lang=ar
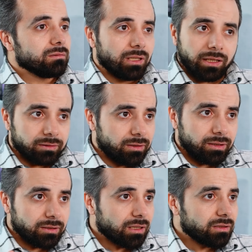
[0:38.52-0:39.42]
لا
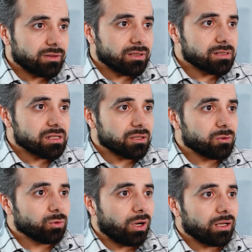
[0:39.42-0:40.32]
أدري كيف
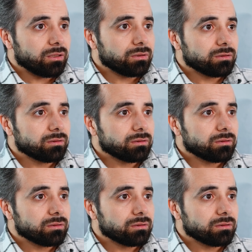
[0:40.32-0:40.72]
سيكون حاله؟